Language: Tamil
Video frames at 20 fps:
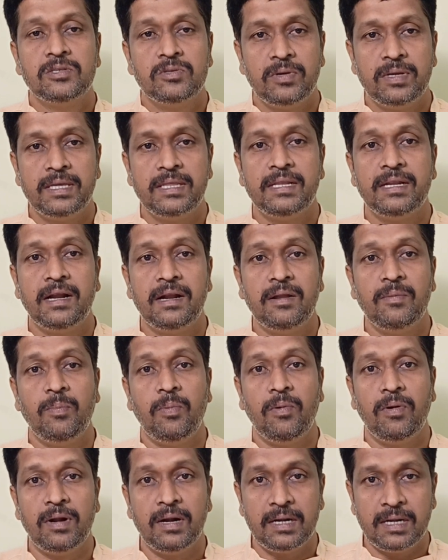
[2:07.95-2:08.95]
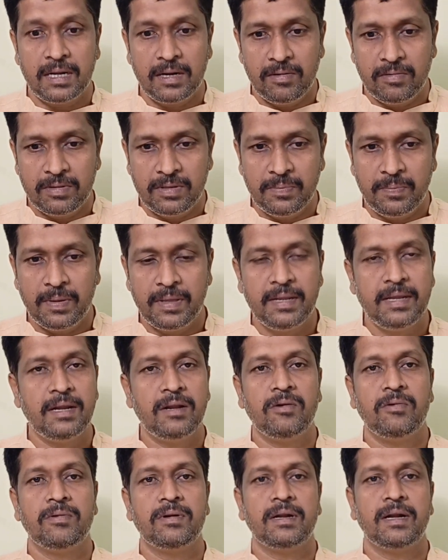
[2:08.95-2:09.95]
ஸோ இதனால் போராட்டங்கள் வந்து பெரிய
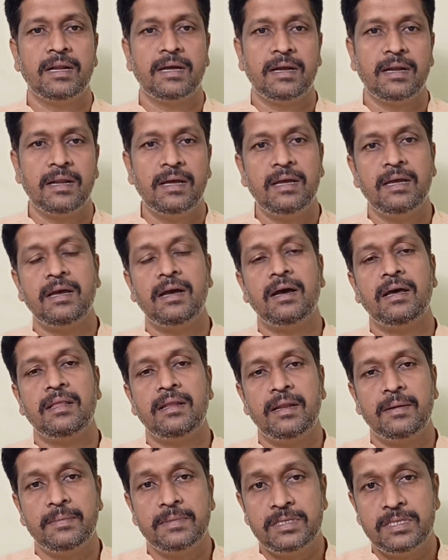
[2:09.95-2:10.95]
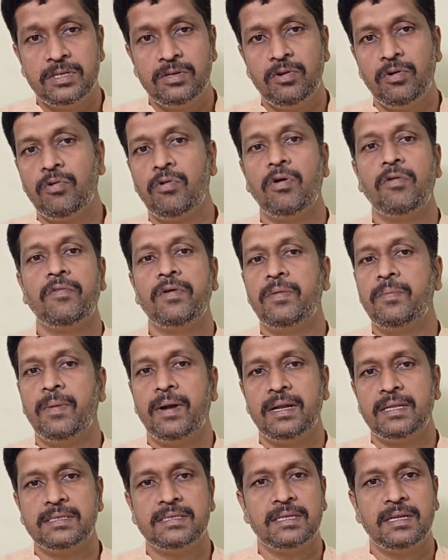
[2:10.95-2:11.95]
அளவுக்கு நடக்கலை அது இல்லாமல் ஜீரோ கோவிட்
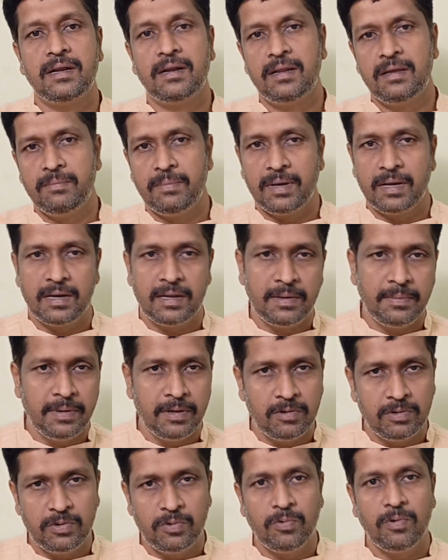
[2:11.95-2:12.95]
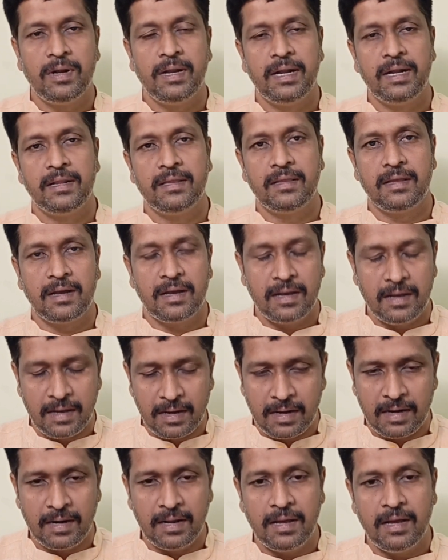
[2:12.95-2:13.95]
பாலிசினால் மக்கள் அப்படியே கொஞ்சம் ஓல்ட் ஆகிட்டு இருந்தாங்க
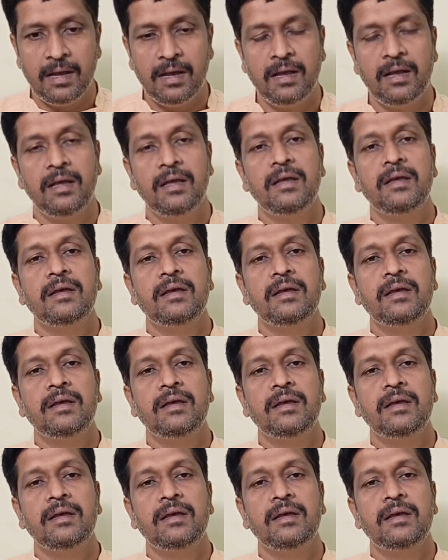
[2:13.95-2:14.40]
ஆனால்